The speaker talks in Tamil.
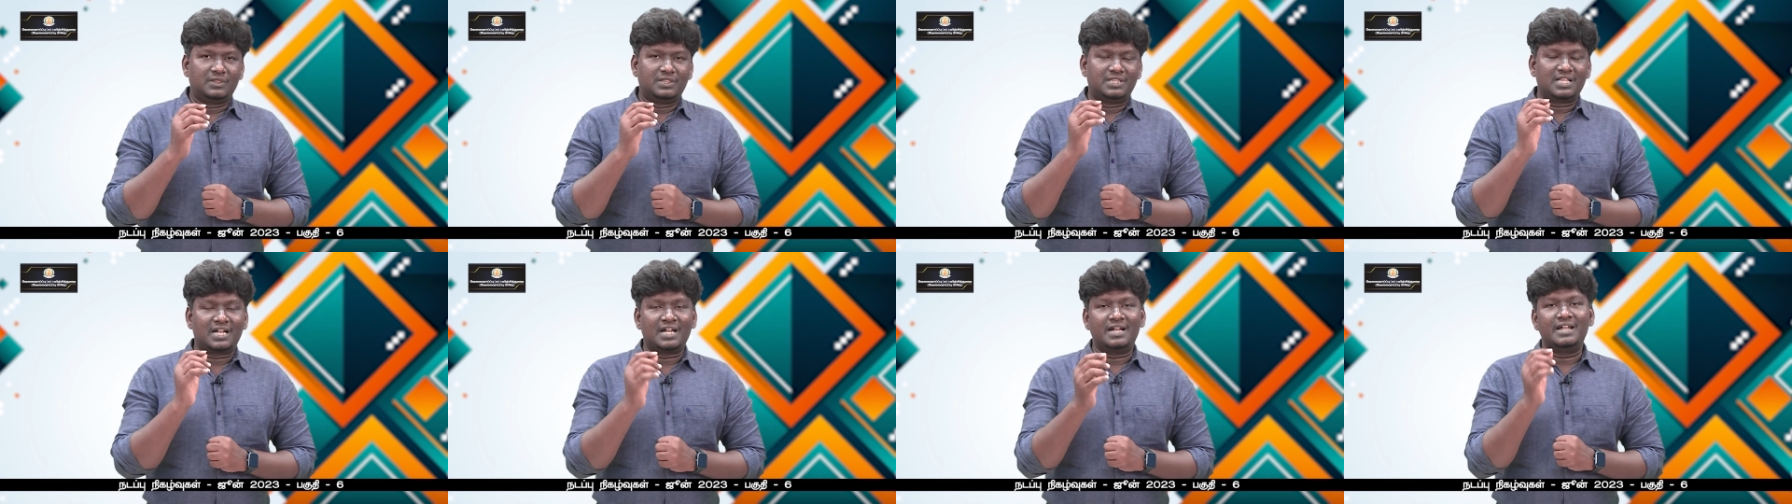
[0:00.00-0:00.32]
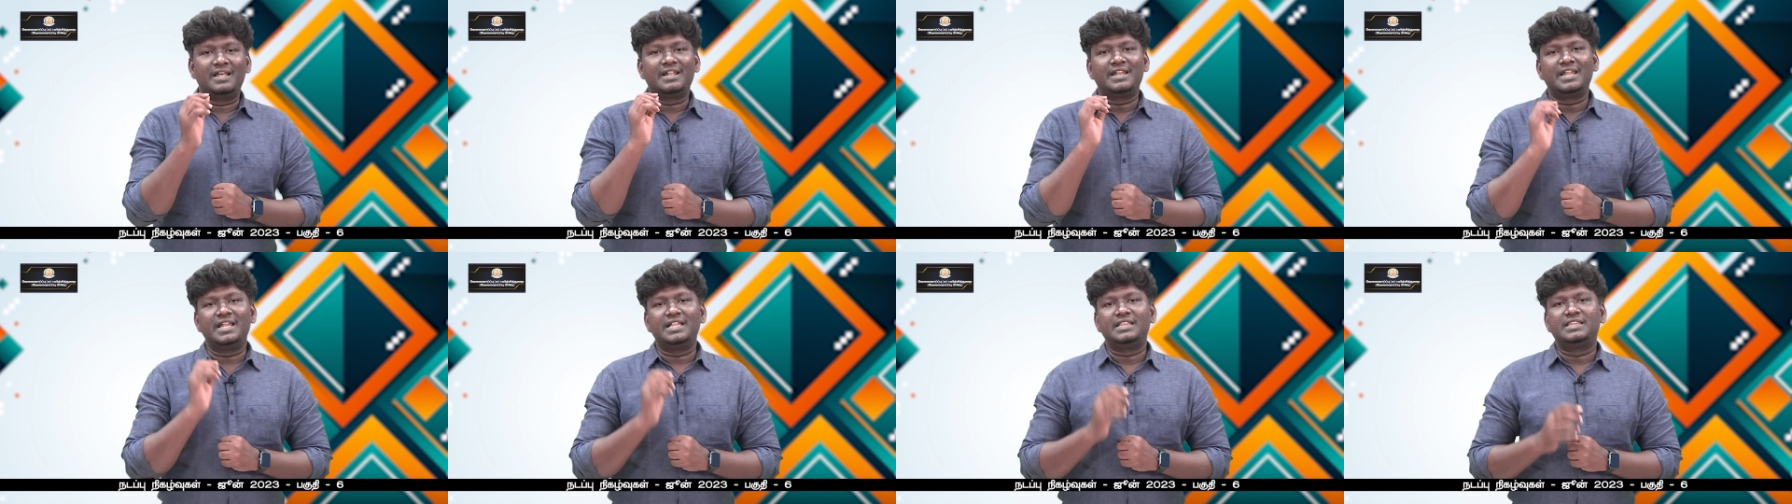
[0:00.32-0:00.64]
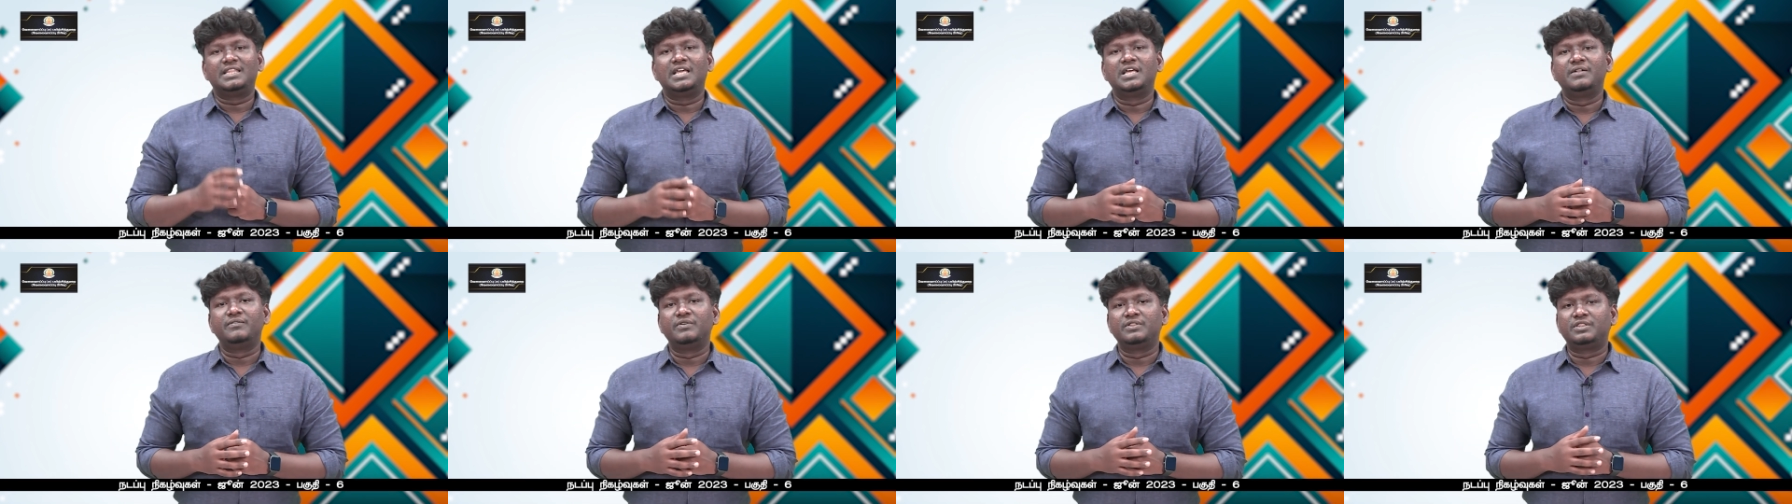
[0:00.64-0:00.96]
திறனறி
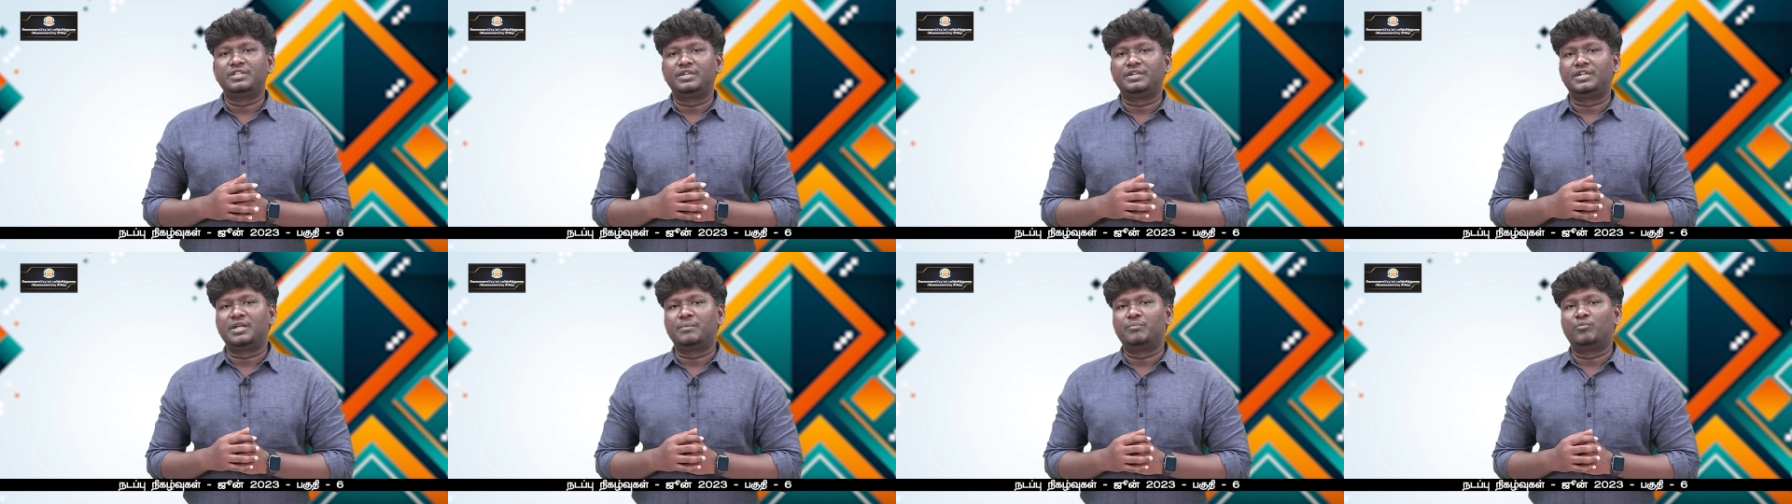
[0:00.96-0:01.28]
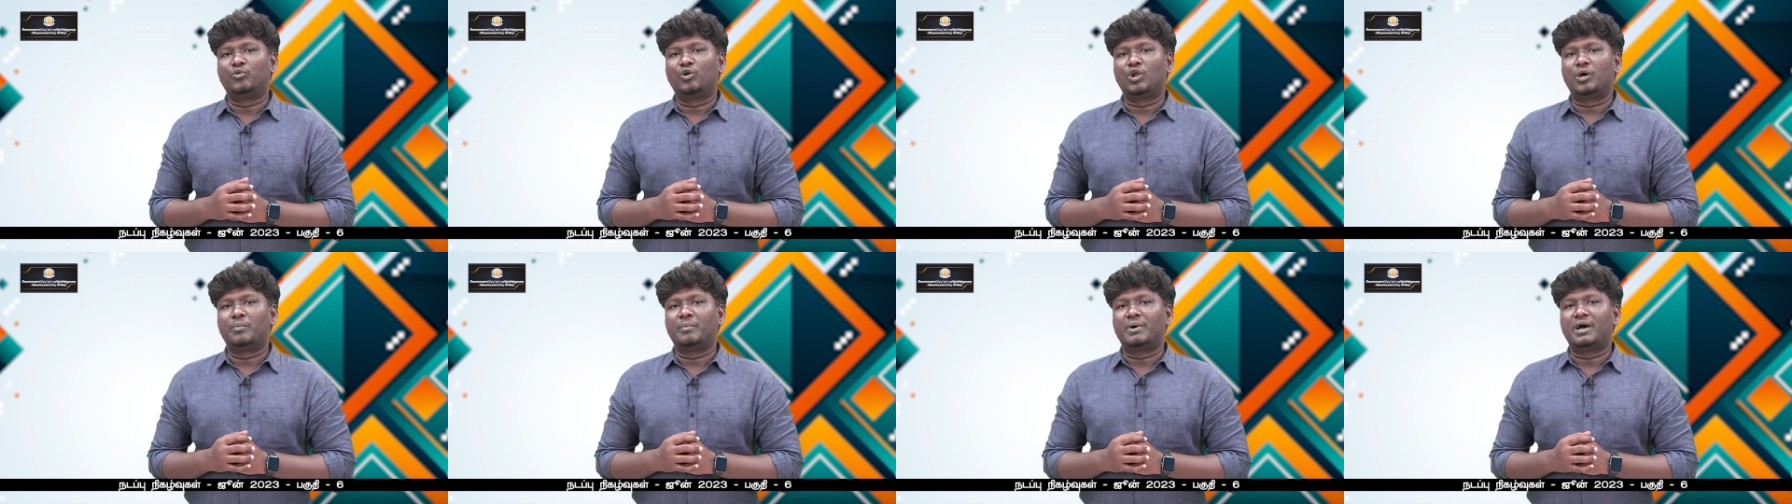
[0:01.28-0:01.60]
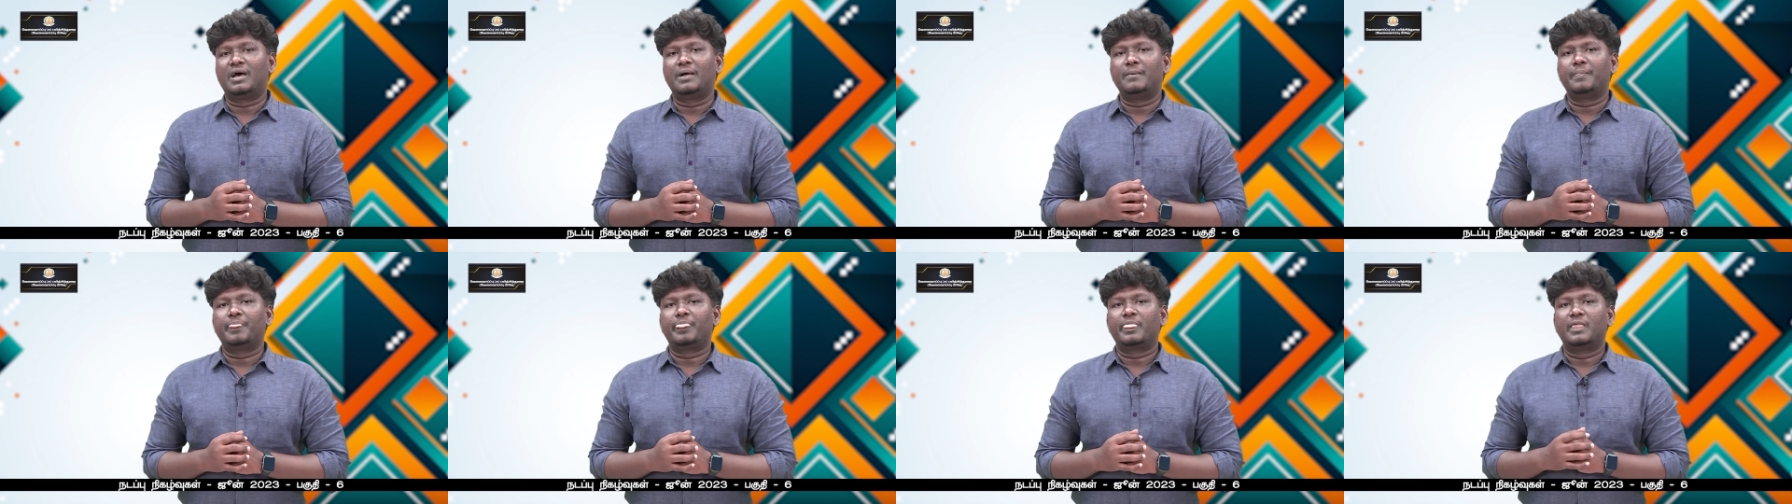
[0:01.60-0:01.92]
தேர்வு திட்டம்
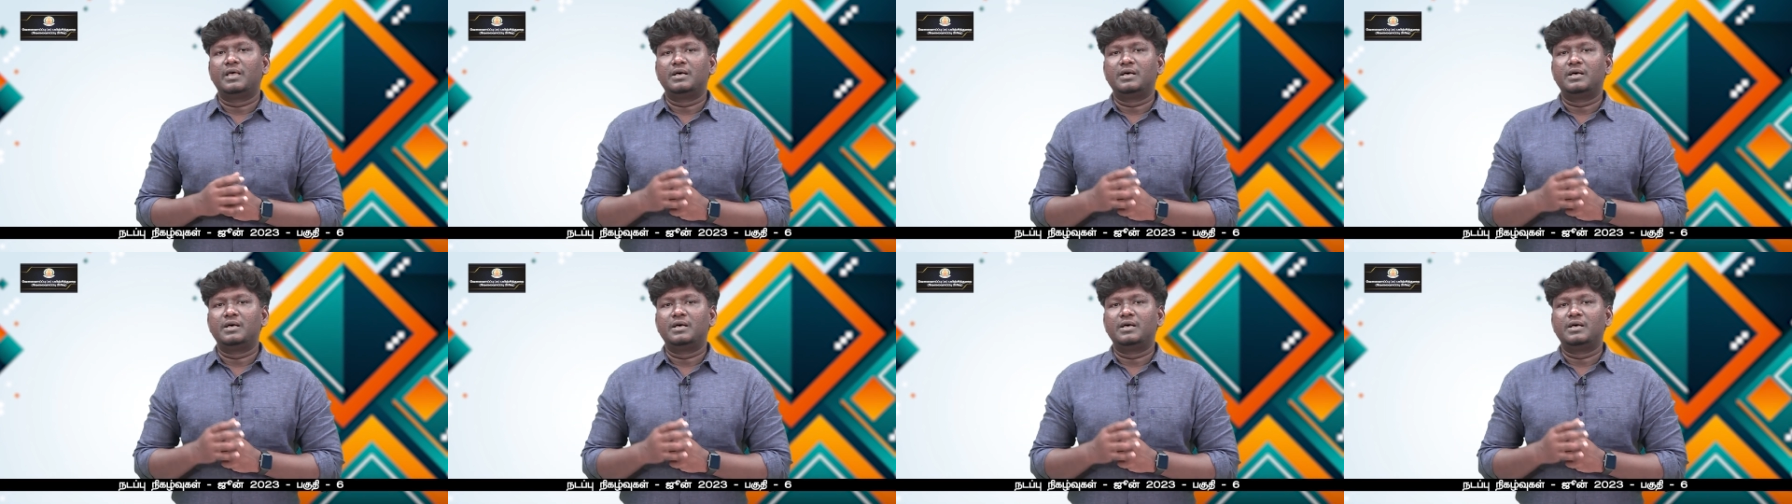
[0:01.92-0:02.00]
மூலமாக